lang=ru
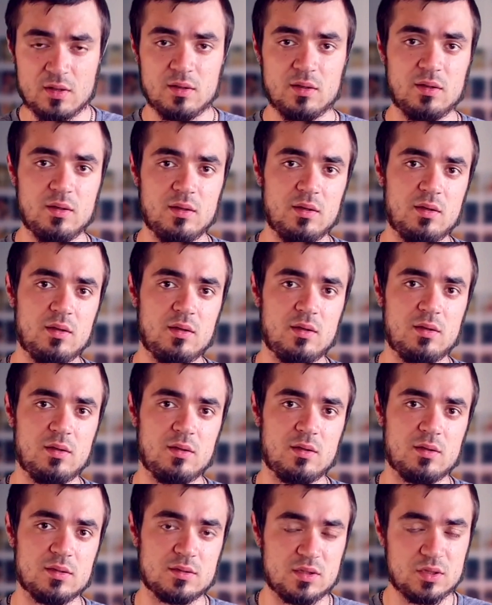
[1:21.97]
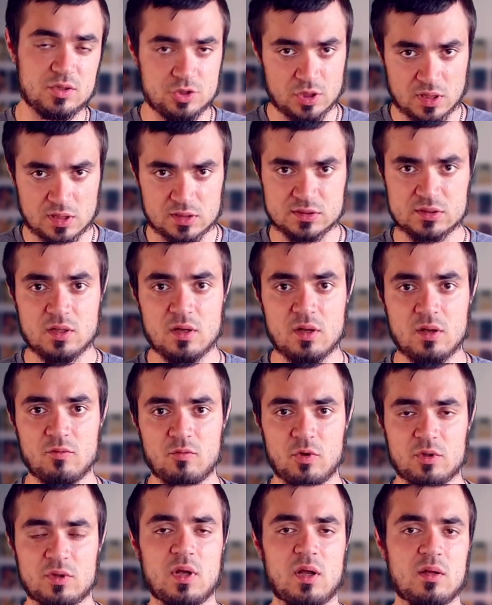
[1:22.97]
И сейчас,
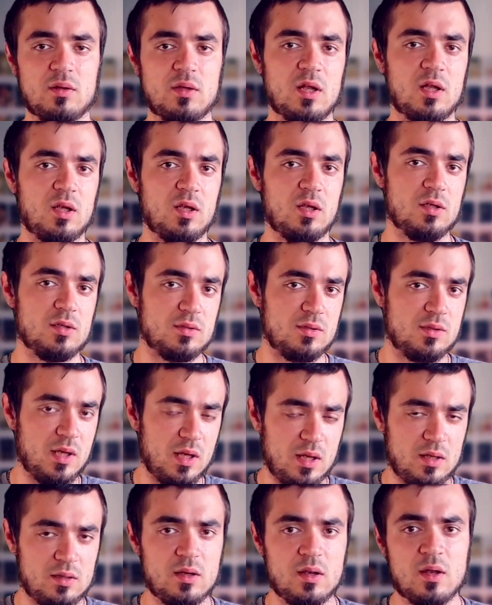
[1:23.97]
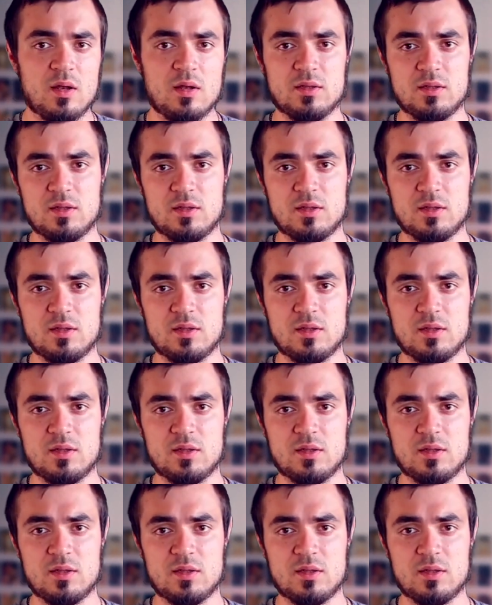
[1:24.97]
вот на данный день,